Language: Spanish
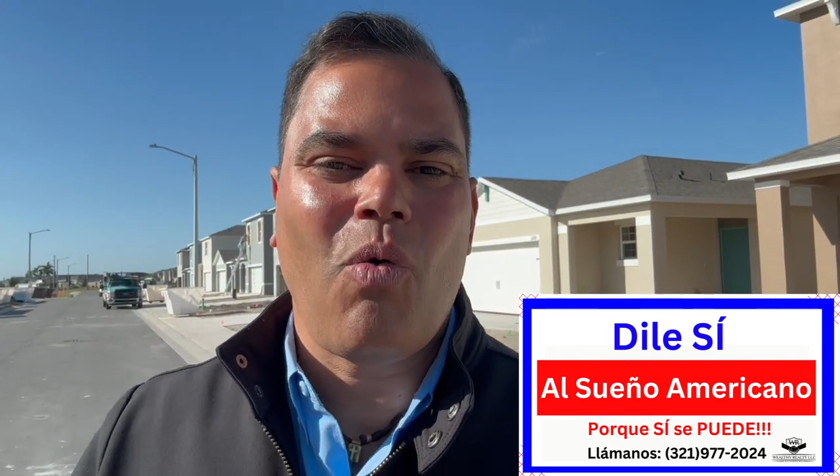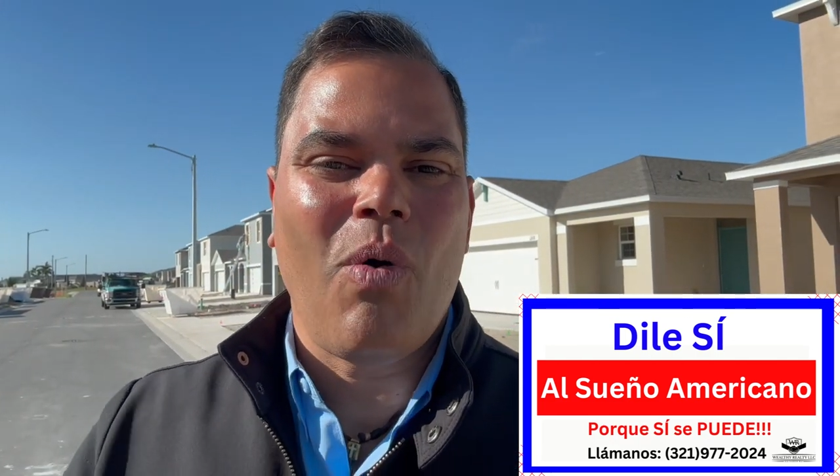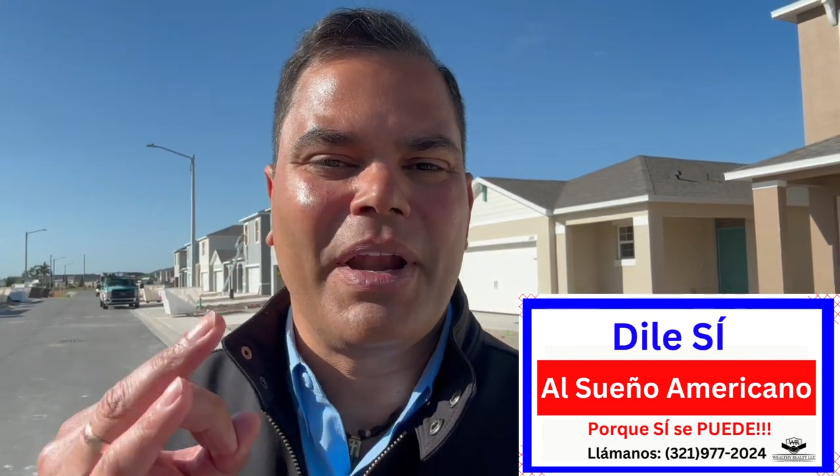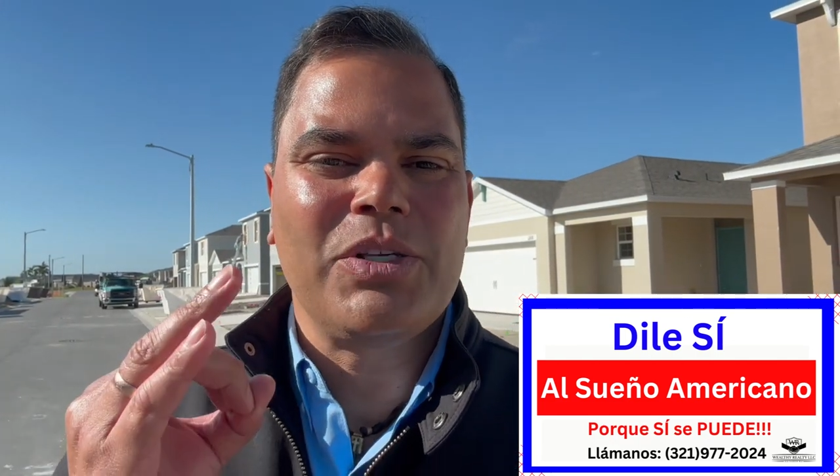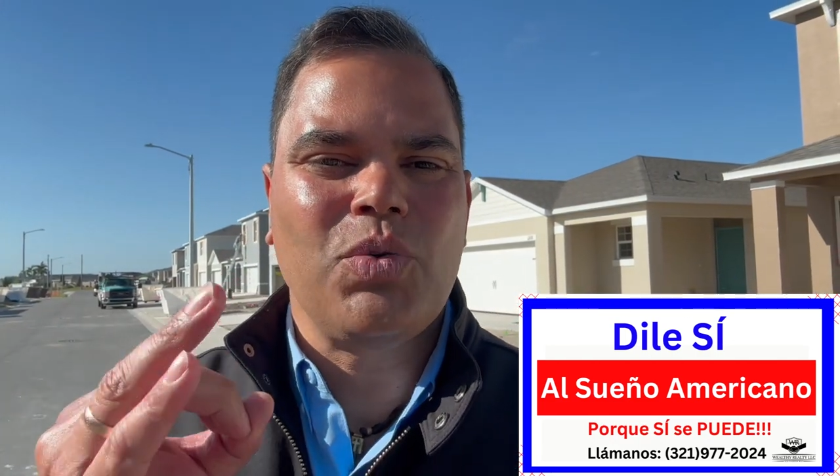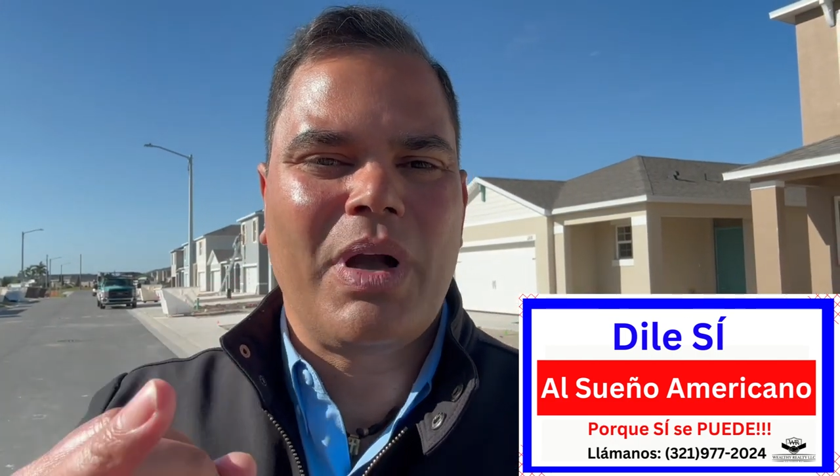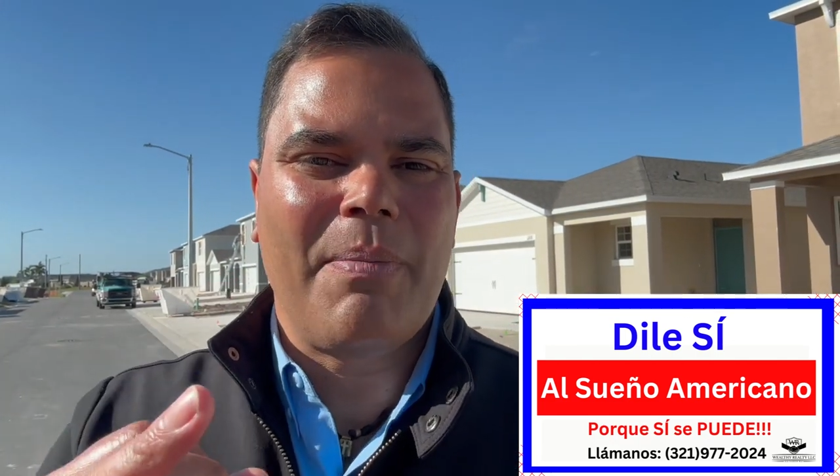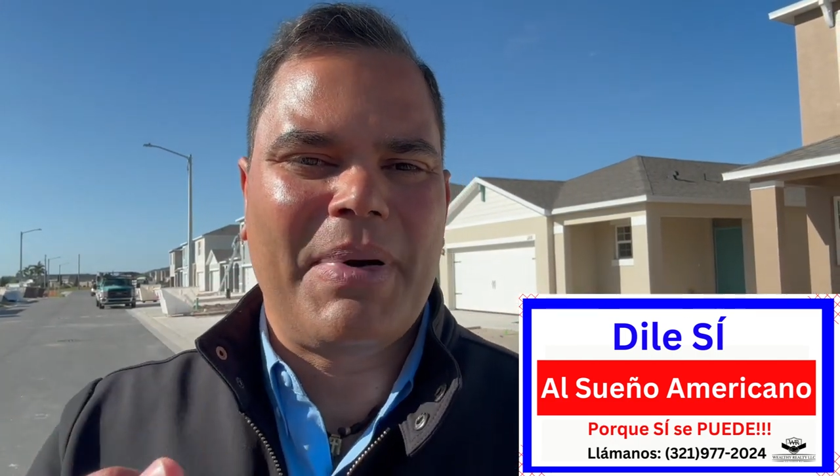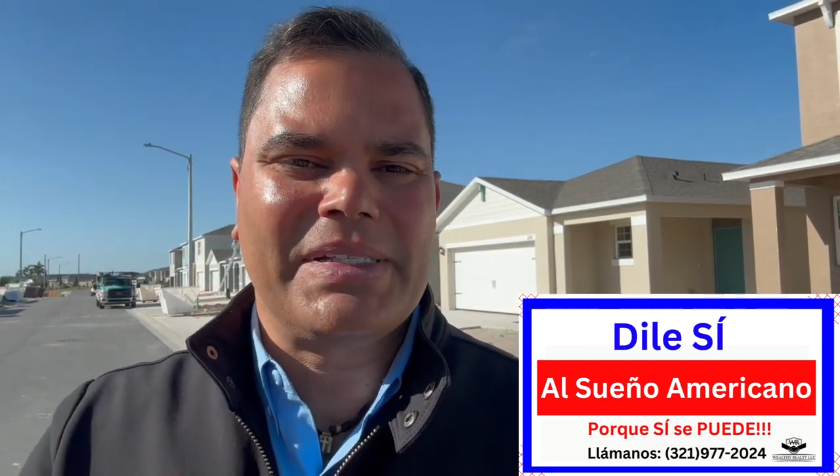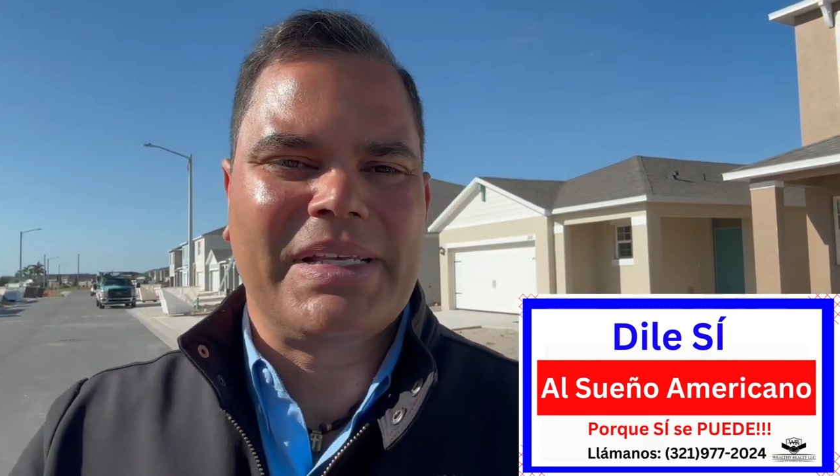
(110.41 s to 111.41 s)
cuál es su
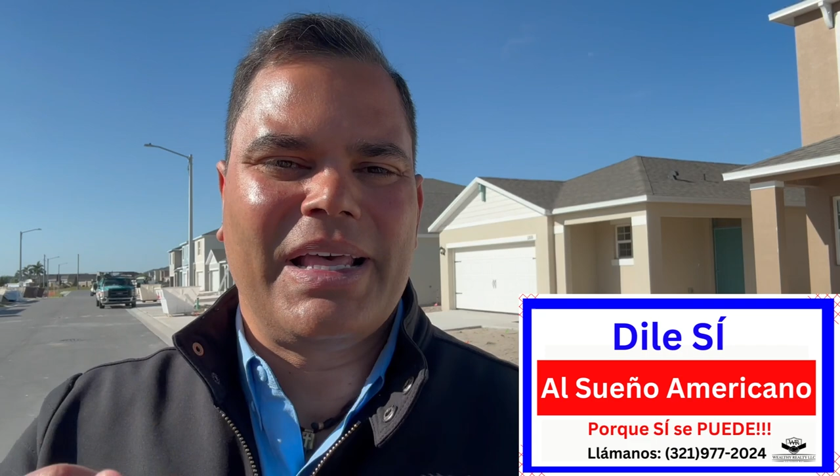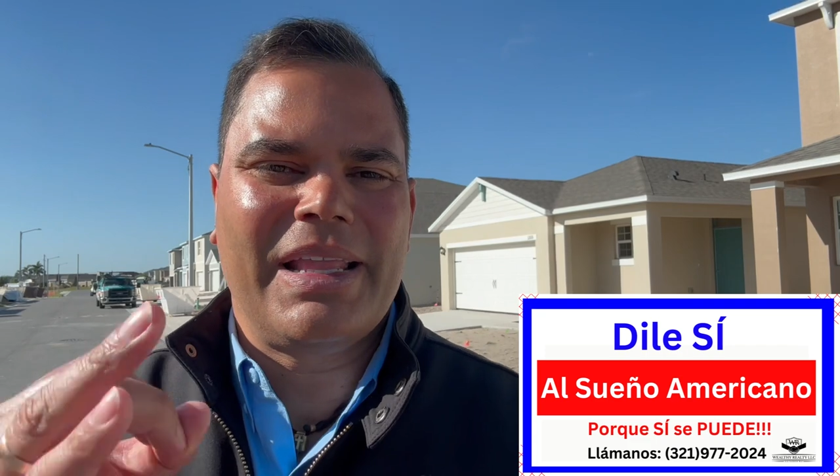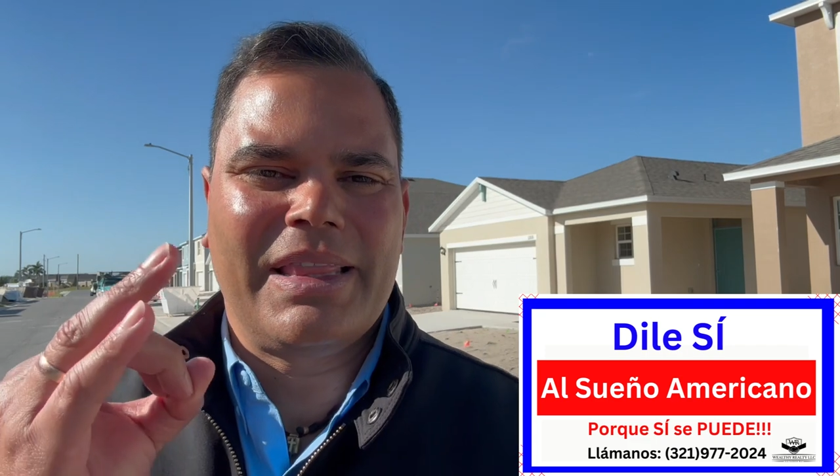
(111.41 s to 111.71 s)
capacidad